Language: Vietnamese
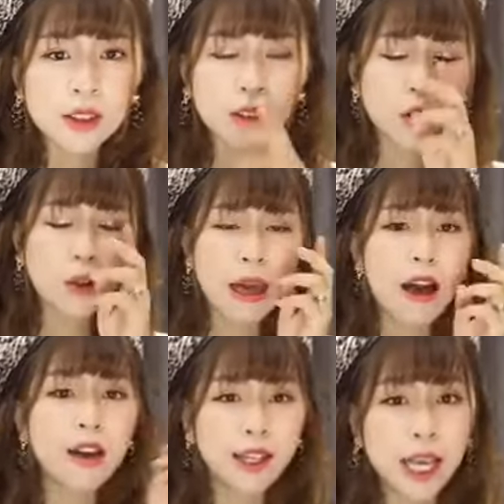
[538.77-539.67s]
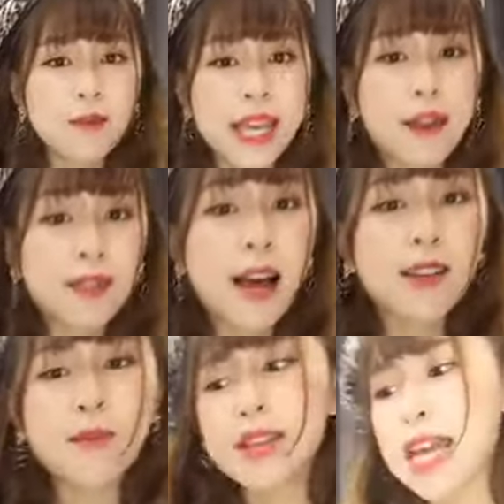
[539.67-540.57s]
Thôi thôi bà ơi kiếm treo sau
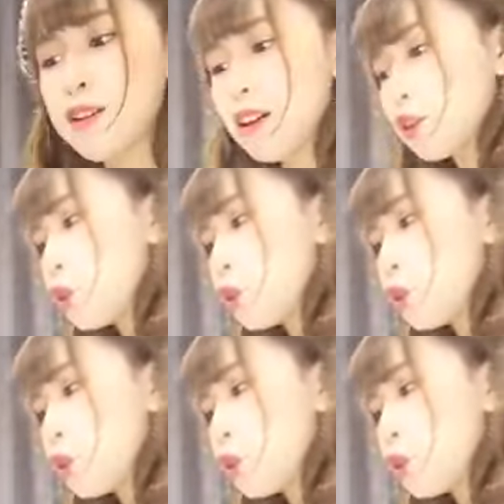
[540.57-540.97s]
sao mà treo được